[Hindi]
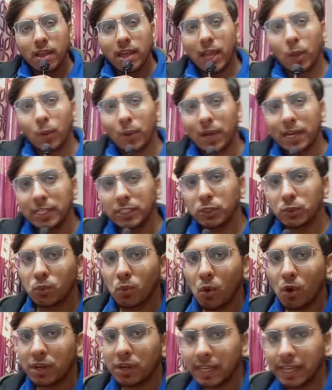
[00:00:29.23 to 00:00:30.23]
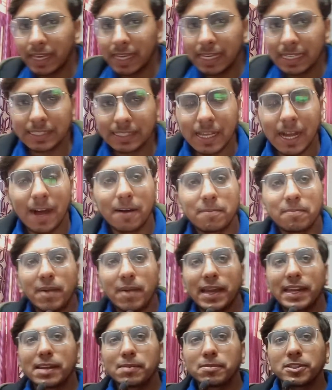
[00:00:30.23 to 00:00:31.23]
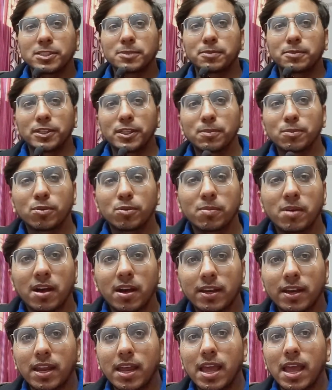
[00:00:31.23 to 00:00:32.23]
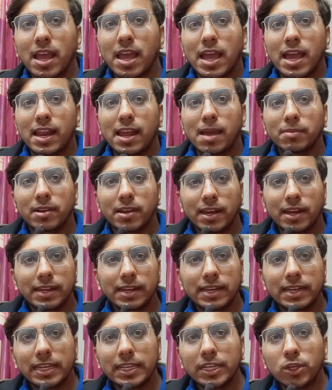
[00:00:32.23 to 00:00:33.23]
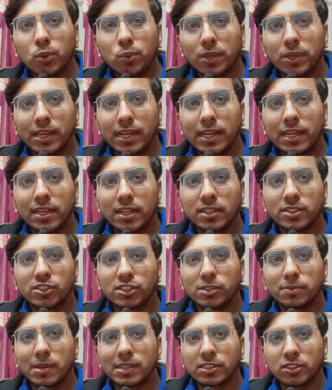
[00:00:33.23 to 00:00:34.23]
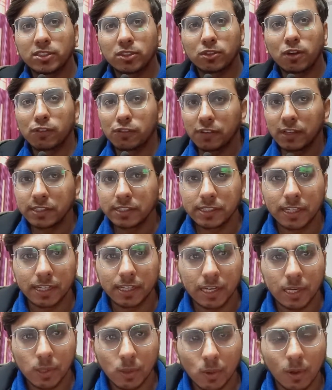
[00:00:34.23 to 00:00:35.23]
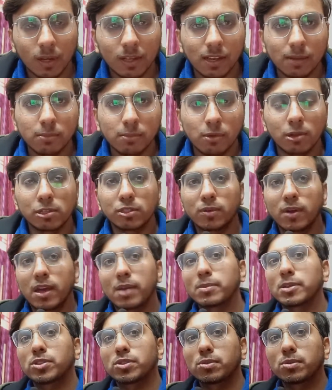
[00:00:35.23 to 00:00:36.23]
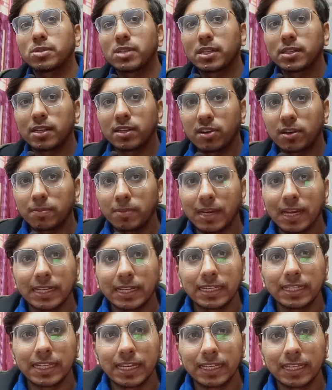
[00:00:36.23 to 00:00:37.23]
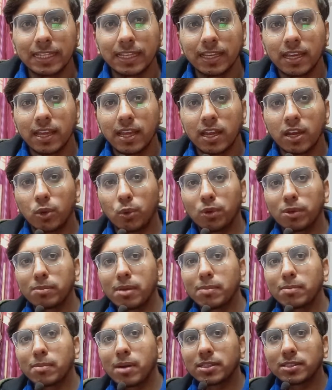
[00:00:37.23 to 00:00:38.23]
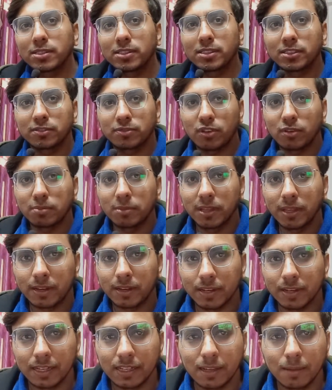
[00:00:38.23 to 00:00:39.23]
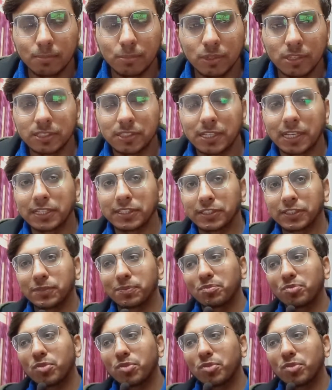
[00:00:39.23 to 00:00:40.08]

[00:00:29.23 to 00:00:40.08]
हेलो गाइस व्हाट इज़ आप माय नेम इज़ प्रदीप कुमार and I'm currently doing internship as a software engineer in Qualcomm. Also, I'm a student at RIPLIT Delhi doing my masters from there in computer science.